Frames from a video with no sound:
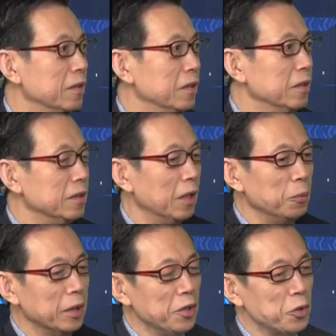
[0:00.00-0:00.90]
然后
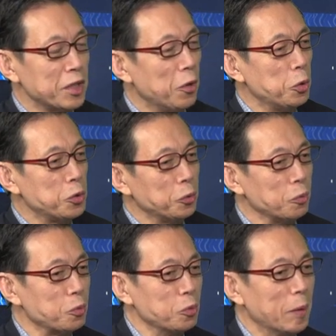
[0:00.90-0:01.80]
我那时候在欧洲读
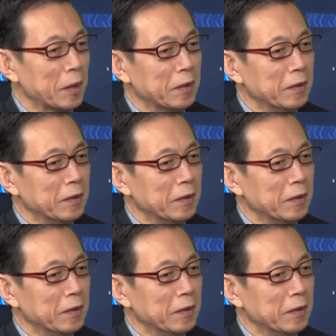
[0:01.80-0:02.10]
书嘛。